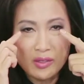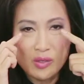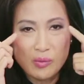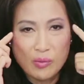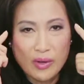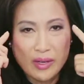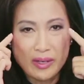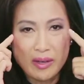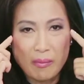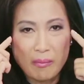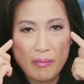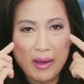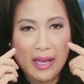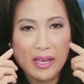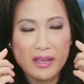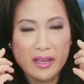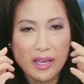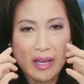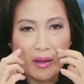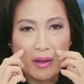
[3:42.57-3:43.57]
chung quanh cặp
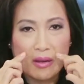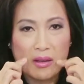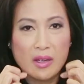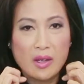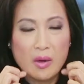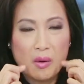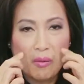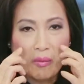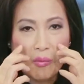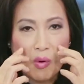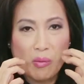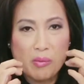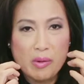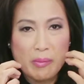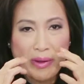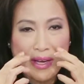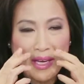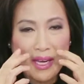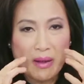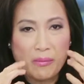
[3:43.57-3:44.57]
mắt hay bốn
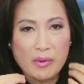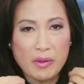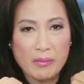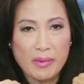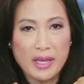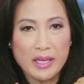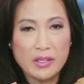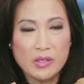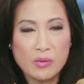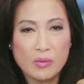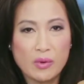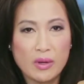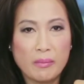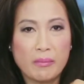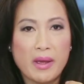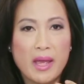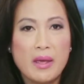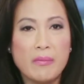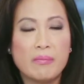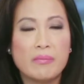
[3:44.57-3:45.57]
mươi mấy năm mươi mấy chung
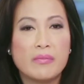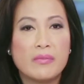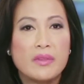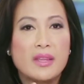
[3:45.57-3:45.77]
quanh mép